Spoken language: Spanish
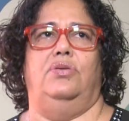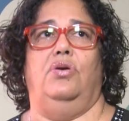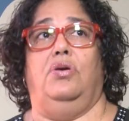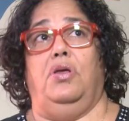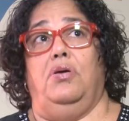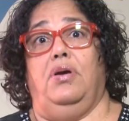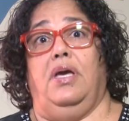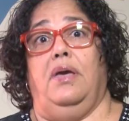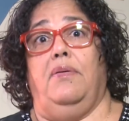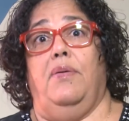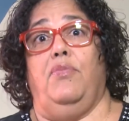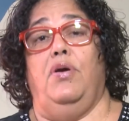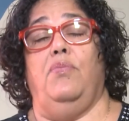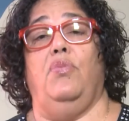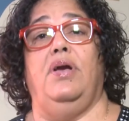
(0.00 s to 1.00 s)
Yo creo que
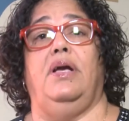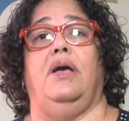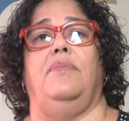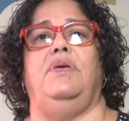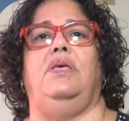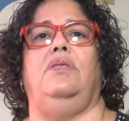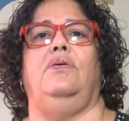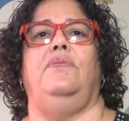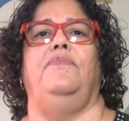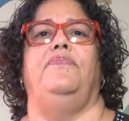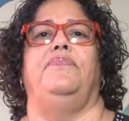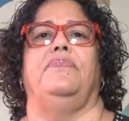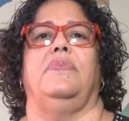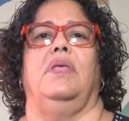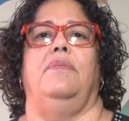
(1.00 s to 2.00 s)
vamos en buen camino,
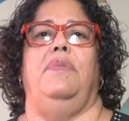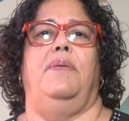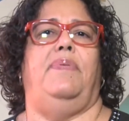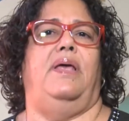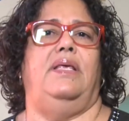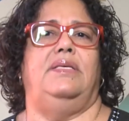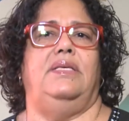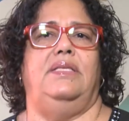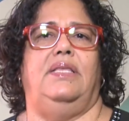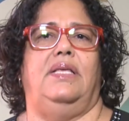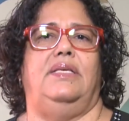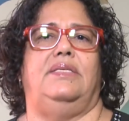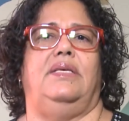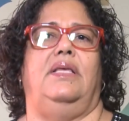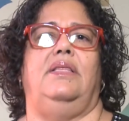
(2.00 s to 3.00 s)
me parece
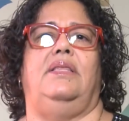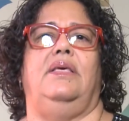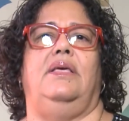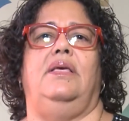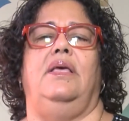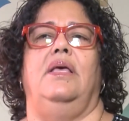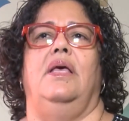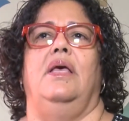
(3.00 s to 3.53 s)
interesante